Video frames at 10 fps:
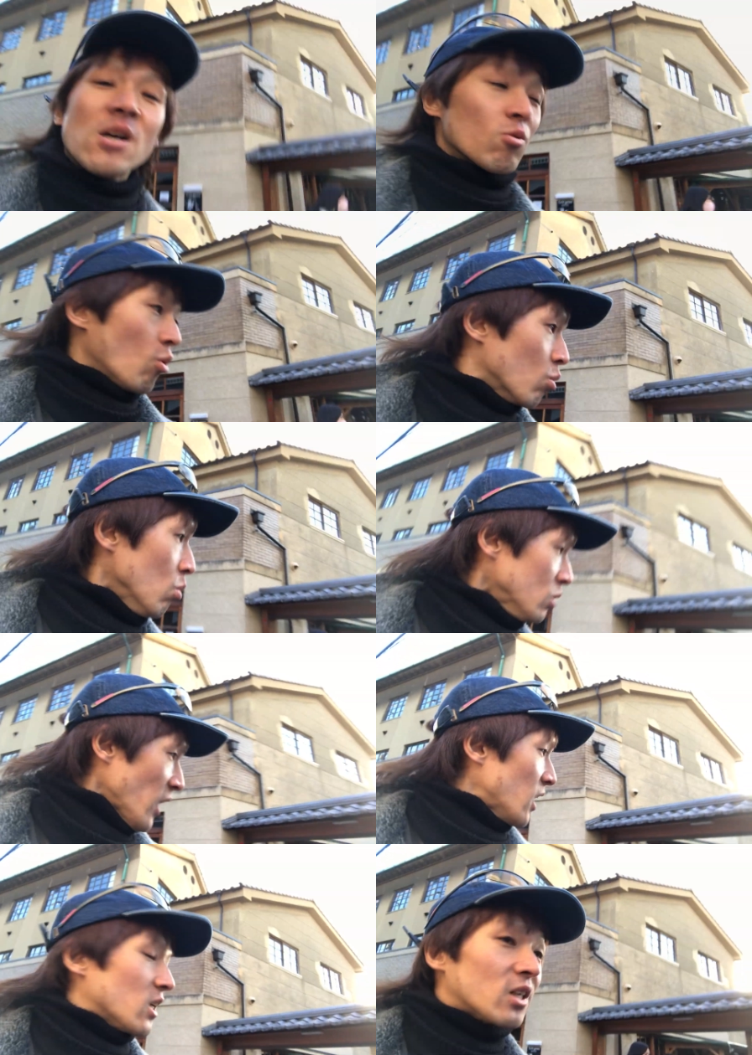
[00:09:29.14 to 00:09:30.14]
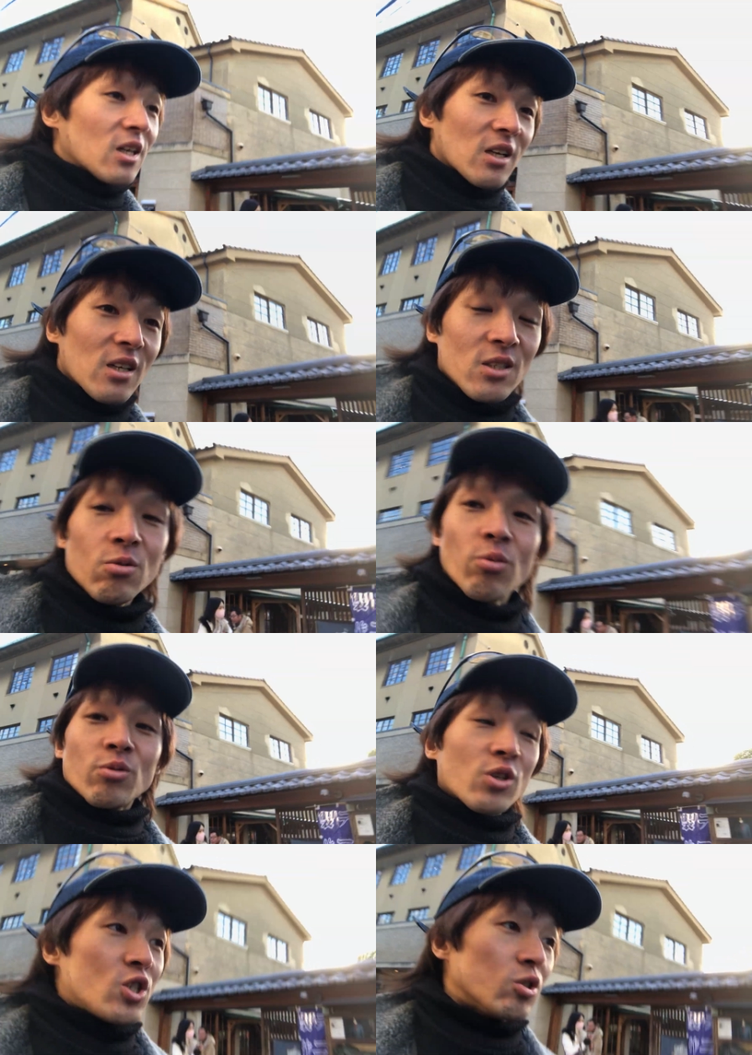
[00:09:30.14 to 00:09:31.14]
ここか日本の
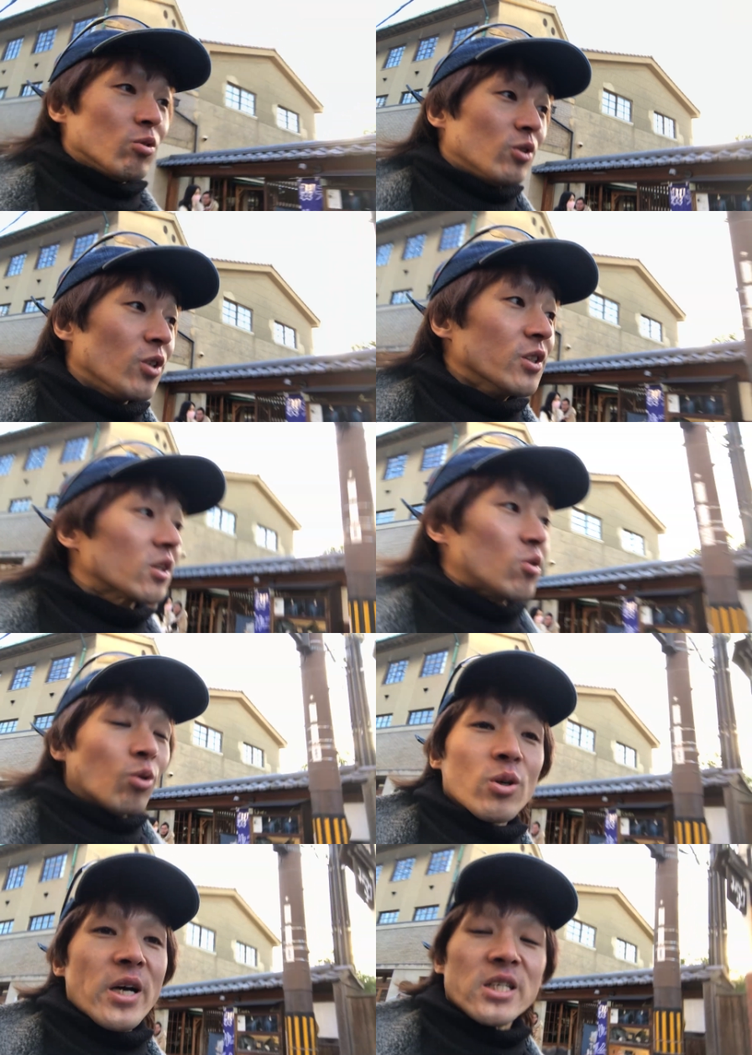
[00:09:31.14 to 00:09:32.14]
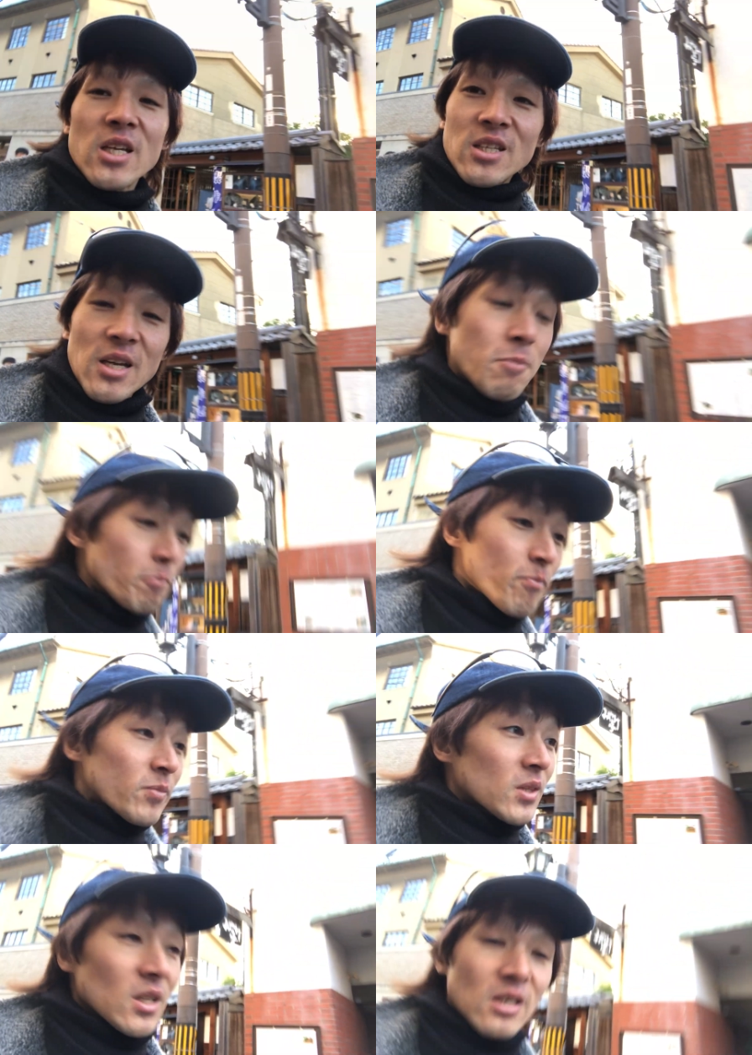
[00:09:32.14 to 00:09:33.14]
気象の境界線って
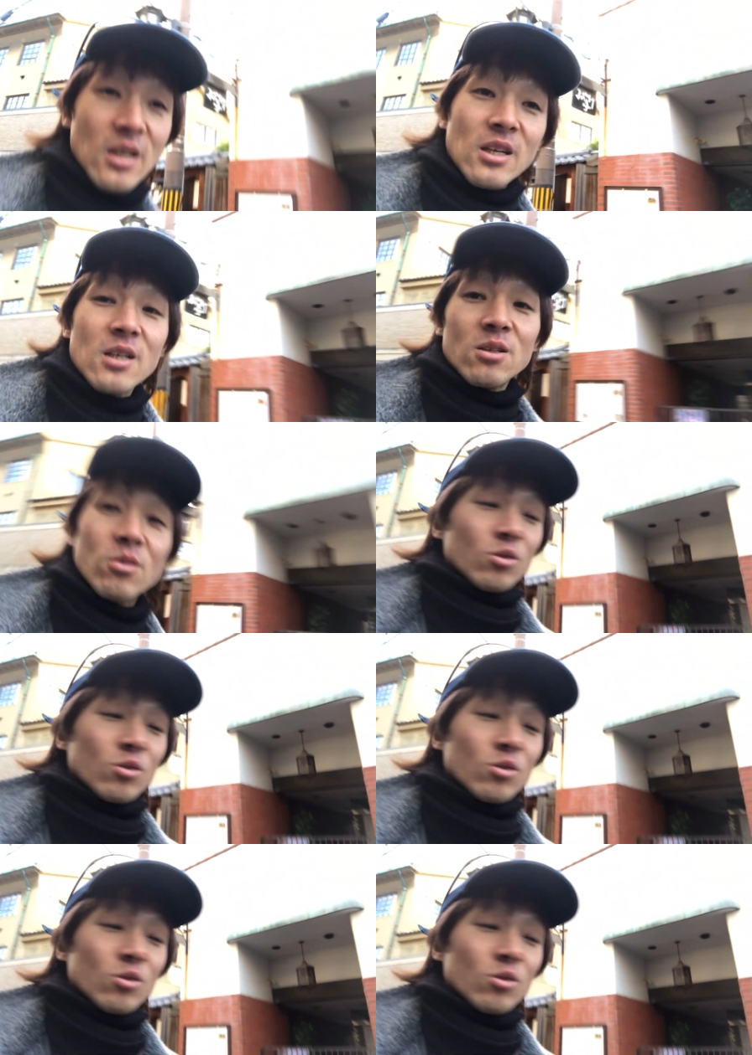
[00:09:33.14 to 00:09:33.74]
うの